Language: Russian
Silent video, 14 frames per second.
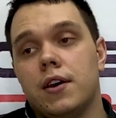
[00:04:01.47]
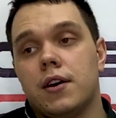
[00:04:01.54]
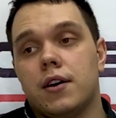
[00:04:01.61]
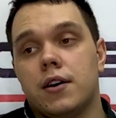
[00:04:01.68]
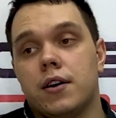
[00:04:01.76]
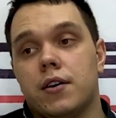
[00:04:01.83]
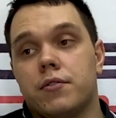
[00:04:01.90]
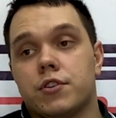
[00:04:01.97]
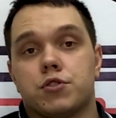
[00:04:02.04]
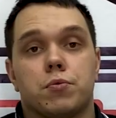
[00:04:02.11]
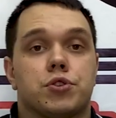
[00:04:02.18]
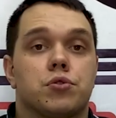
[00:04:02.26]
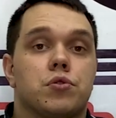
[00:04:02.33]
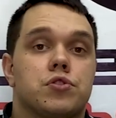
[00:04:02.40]
А, вашу
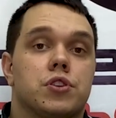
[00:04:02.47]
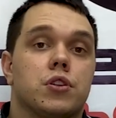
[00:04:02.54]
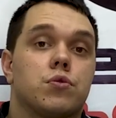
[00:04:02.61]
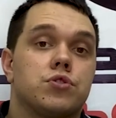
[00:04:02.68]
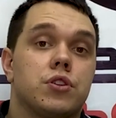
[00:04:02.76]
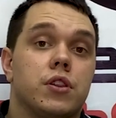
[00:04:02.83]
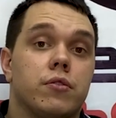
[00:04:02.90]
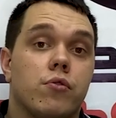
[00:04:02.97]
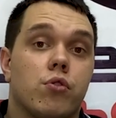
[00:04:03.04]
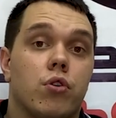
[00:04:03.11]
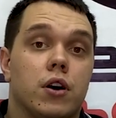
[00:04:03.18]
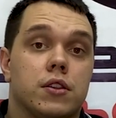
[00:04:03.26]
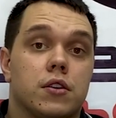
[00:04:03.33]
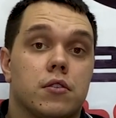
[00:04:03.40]
машину начинают грузить на
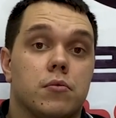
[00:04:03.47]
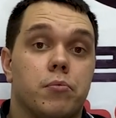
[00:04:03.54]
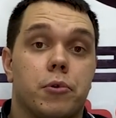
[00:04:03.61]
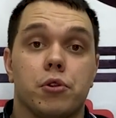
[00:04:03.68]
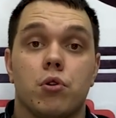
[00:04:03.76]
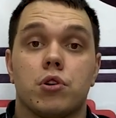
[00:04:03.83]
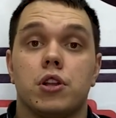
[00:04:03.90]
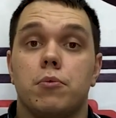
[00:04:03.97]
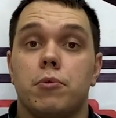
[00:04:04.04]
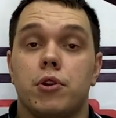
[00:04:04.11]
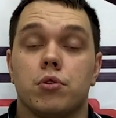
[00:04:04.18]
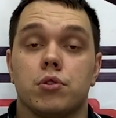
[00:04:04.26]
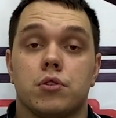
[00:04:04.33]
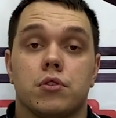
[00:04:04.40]
эвакуатор. Брелок не
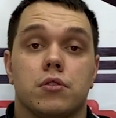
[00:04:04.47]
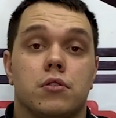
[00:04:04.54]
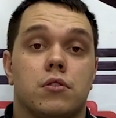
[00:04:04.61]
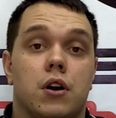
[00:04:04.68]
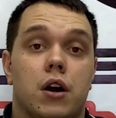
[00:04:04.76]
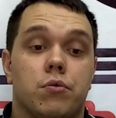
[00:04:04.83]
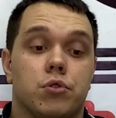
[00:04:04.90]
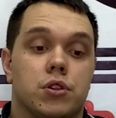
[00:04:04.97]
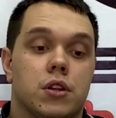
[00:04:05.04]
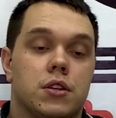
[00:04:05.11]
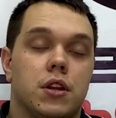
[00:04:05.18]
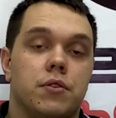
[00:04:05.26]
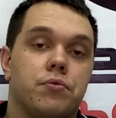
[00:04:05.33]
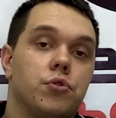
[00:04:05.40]
берет, а вот на
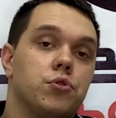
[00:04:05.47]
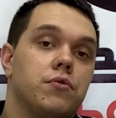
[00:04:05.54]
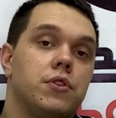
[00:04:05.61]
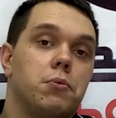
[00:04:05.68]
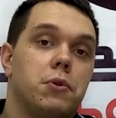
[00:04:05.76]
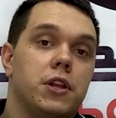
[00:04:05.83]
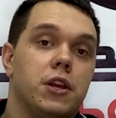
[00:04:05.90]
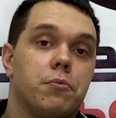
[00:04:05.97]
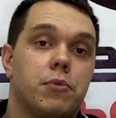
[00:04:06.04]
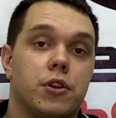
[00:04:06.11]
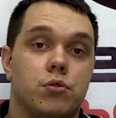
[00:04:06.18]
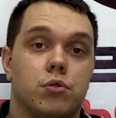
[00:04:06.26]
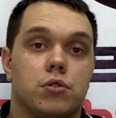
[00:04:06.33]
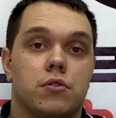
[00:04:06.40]
телефон уведомление
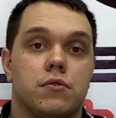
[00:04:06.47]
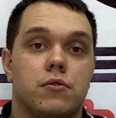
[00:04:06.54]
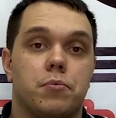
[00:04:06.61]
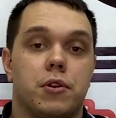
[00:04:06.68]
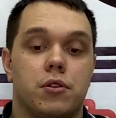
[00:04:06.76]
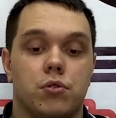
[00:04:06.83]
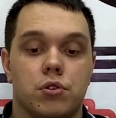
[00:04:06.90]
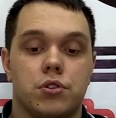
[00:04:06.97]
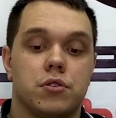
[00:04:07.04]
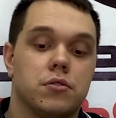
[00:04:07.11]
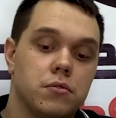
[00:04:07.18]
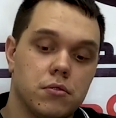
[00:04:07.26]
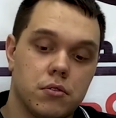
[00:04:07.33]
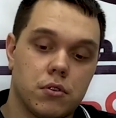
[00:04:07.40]
придет. Вы
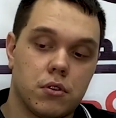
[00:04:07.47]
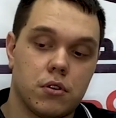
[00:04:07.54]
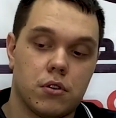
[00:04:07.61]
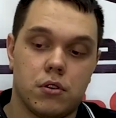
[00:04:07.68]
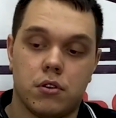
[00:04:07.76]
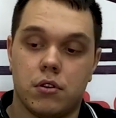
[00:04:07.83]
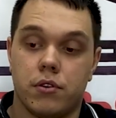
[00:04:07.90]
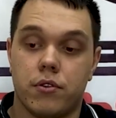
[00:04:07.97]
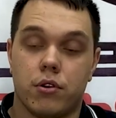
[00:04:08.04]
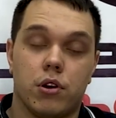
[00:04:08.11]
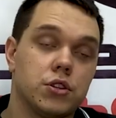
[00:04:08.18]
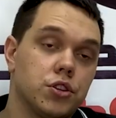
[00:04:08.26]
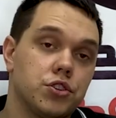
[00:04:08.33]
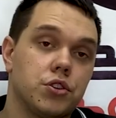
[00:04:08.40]
придете к
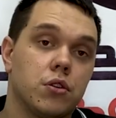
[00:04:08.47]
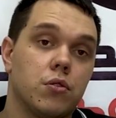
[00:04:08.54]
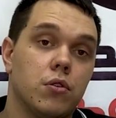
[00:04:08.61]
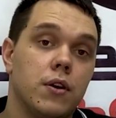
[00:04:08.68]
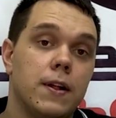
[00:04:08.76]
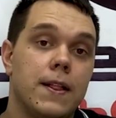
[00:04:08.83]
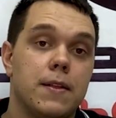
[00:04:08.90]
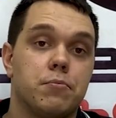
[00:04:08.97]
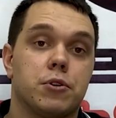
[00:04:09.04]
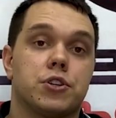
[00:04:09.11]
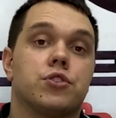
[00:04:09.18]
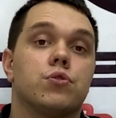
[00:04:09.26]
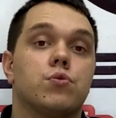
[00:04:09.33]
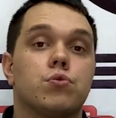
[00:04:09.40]
эвакуаторщику,
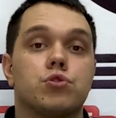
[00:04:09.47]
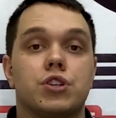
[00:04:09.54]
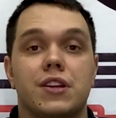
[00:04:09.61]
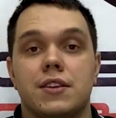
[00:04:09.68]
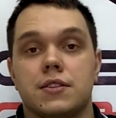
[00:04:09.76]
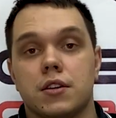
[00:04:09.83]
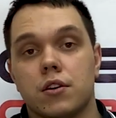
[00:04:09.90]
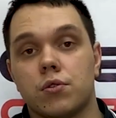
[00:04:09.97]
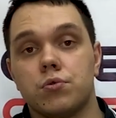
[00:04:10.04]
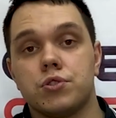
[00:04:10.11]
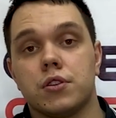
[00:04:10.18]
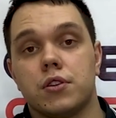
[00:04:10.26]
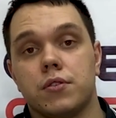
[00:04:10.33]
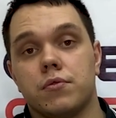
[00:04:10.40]
машину уже не
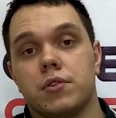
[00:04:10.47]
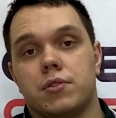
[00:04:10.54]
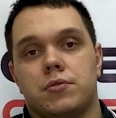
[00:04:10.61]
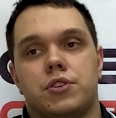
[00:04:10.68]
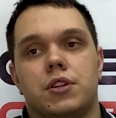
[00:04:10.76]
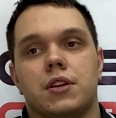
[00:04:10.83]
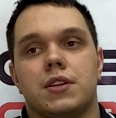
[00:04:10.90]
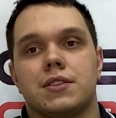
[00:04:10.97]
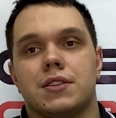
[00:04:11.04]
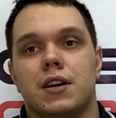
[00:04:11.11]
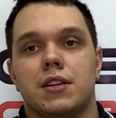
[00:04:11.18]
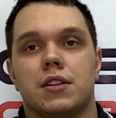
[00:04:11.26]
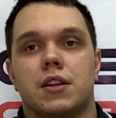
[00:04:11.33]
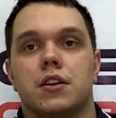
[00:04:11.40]
загрузят, и вы, считаете, за
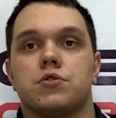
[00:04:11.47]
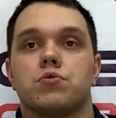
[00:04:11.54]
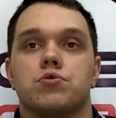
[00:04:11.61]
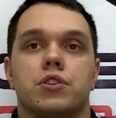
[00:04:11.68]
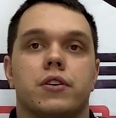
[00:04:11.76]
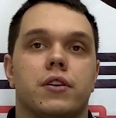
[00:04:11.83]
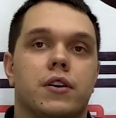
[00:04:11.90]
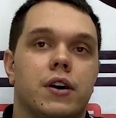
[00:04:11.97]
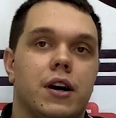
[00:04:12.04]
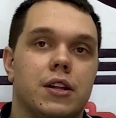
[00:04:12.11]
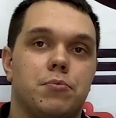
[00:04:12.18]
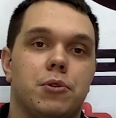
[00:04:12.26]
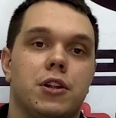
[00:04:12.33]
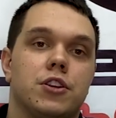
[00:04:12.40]
один раз уже
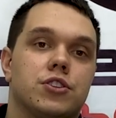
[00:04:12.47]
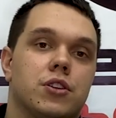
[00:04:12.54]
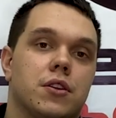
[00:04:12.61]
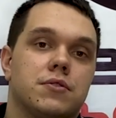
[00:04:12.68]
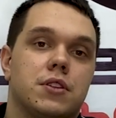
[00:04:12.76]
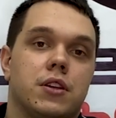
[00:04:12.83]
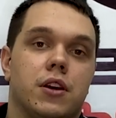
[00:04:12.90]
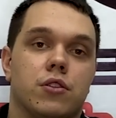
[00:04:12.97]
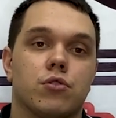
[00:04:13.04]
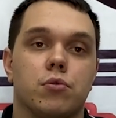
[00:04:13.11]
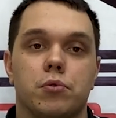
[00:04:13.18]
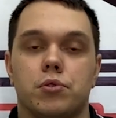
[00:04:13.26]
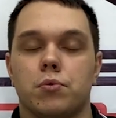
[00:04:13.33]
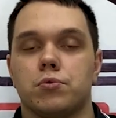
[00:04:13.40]
отбили штрафстоянку,
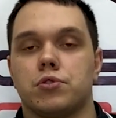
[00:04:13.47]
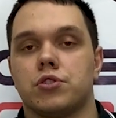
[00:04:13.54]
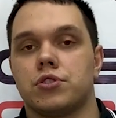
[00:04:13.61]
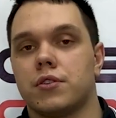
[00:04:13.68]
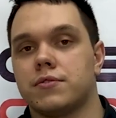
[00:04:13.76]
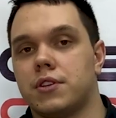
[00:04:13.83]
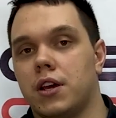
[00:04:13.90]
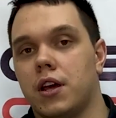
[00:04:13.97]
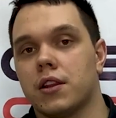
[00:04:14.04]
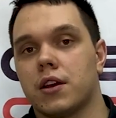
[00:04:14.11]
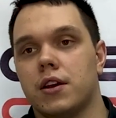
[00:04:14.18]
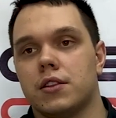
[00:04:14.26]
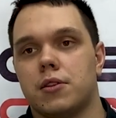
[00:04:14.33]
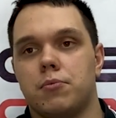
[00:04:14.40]
потому что штрафстоянка
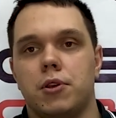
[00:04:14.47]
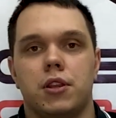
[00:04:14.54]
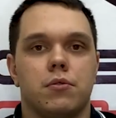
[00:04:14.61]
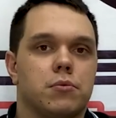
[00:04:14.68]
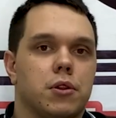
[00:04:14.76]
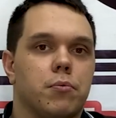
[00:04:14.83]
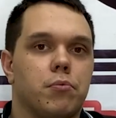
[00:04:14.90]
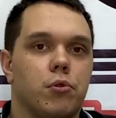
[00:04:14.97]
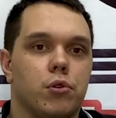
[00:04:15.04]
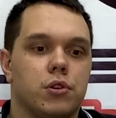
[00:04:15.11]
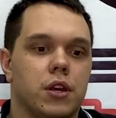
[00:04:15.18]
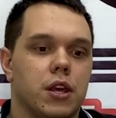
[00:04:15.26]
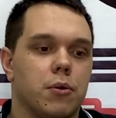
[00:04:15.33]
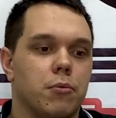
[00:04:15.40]
это минимум там
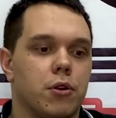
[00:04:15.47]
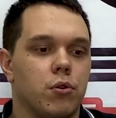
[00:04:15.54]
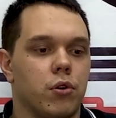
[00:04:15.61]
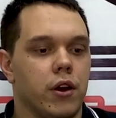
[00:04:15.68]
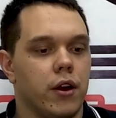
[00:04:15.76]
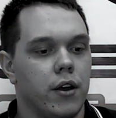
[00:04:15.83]
полдня геморроя.